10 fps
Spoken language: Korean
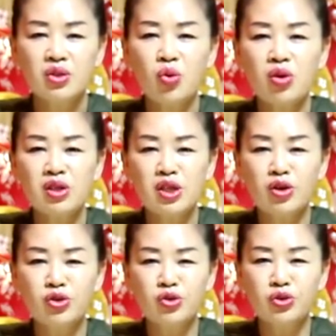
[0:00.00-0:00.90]
소원을
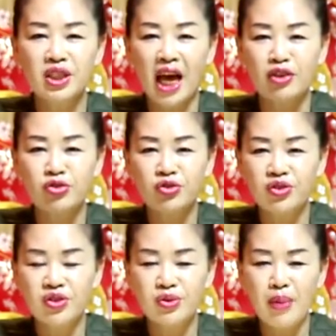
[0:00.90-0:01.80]
이뤄주는 우리
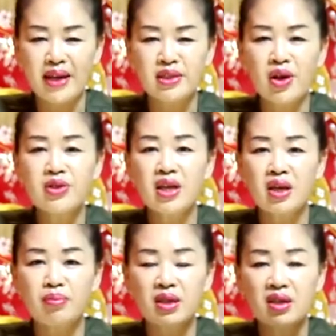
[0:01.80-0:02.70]
당주들, 많은
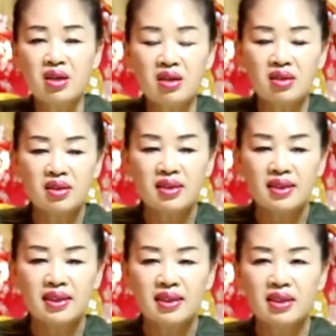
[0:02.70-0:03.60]
선생님들. 네.
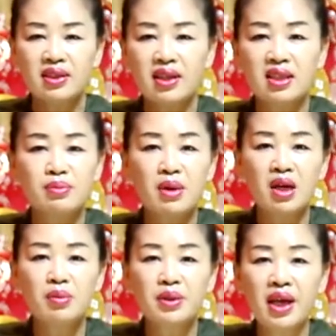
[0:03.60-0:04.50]
근데 그
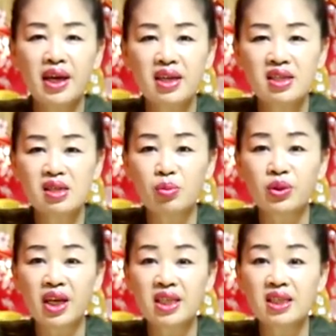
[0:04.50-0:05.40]
마음은 헤아리질
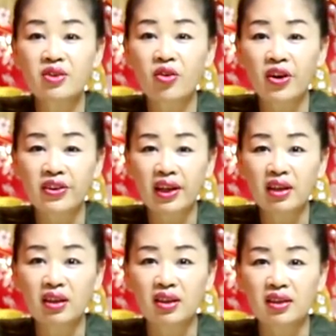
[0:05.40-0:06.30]
못하시는 것
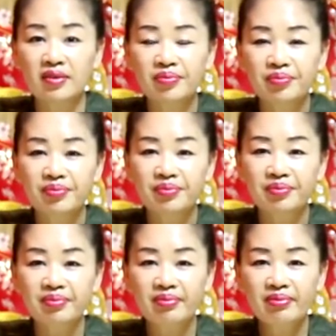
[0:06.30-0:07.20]
같아요.
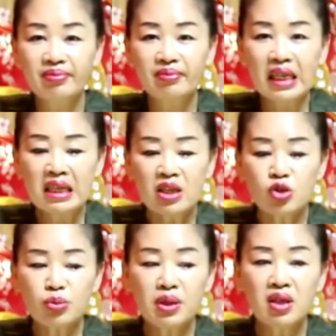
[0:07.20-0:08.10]
아. 네.
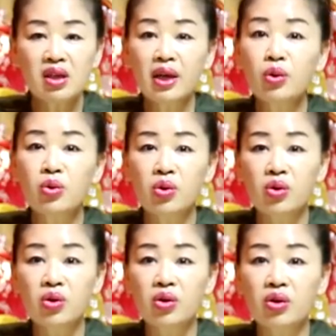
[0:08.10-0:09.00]
좀 일을
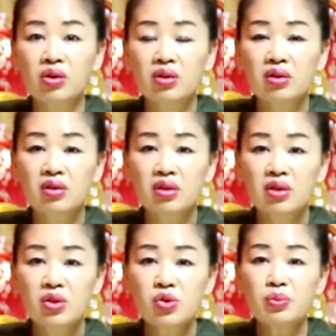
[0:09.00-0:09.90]
해놓고 네.
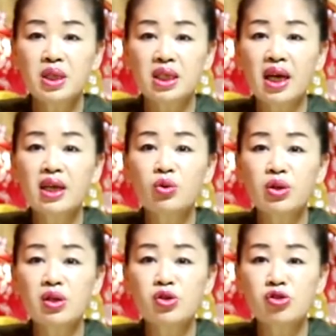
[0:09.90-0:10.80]
좀 기다리고
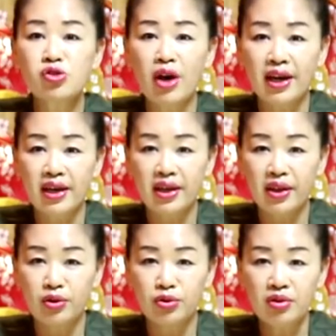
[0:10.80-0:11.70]
이럴 줄도 알아야
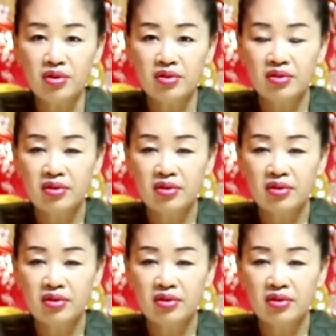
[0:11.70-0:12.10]
되고